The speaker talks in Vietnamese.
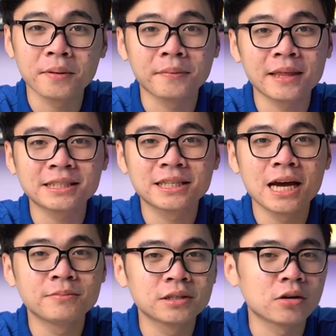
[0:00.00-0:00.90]
hình test
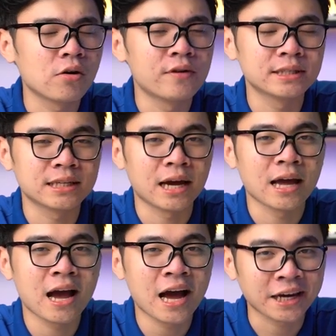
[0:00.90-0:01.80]
game trên độ phân giải
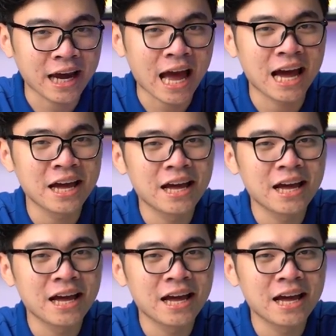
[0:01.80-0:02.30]
2K,